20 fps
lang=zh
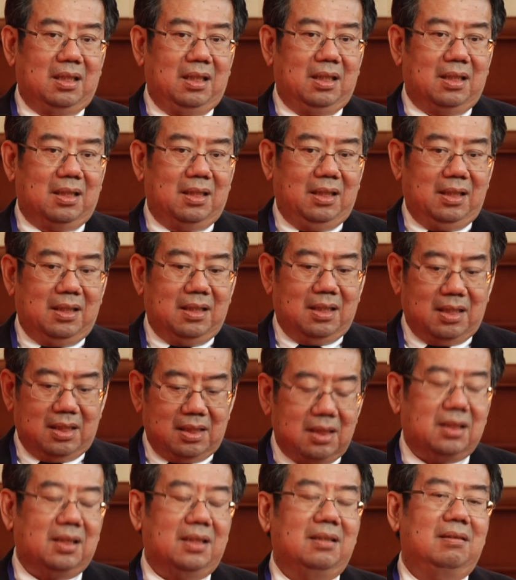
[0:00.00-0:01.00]
一个一个
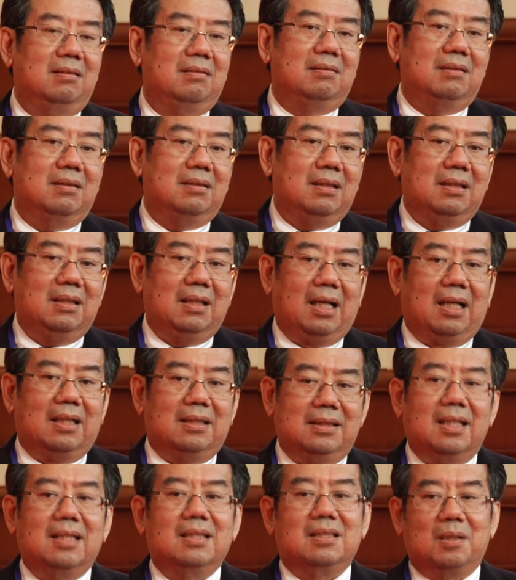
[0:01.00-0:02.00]
核心啊，
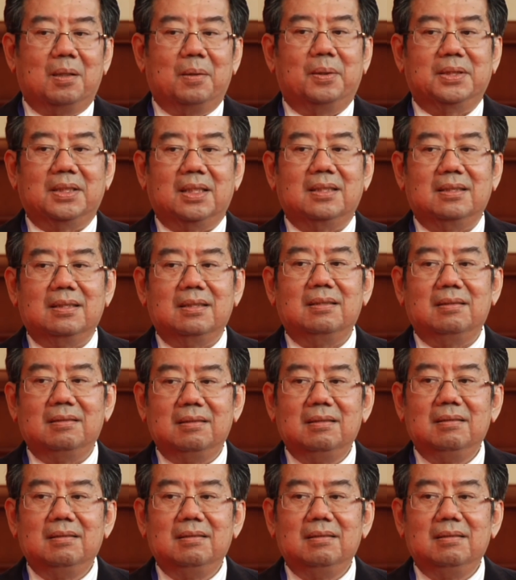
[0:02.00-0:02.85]
这样子的话，我相信